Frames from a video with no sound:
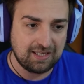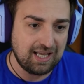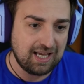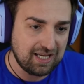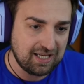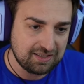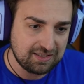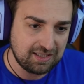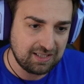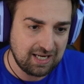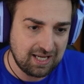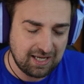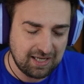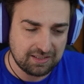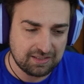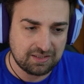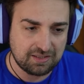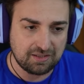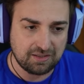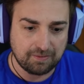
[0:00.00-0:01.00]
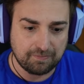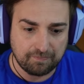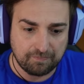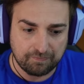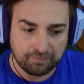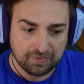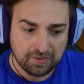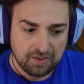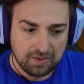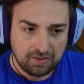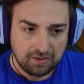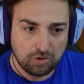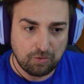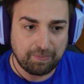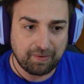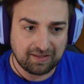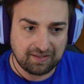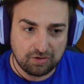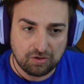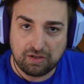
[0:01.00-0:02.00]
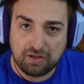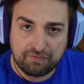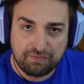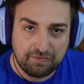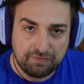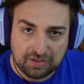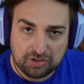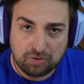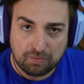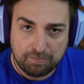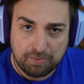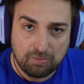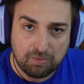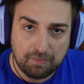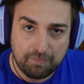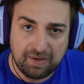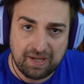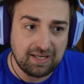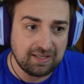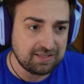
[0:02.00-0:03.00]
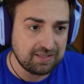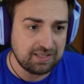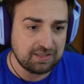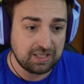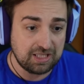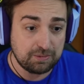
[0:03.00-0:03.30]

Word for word: Las, los partidos de FIFA son PvP, ¿sabes?